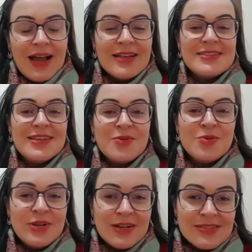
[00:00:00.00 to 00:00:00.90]
A
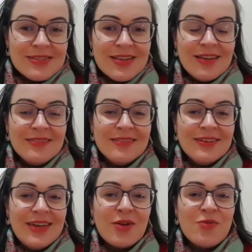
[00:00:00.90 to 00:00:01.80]
segurança
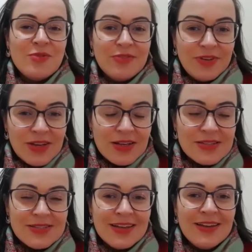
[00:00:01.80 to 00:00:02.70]
e a
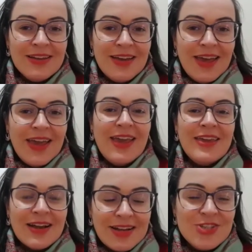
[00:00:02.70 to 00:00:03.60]
confiança em
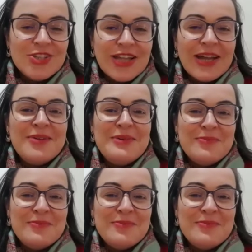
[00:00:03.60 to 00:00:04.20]
acreditar em mim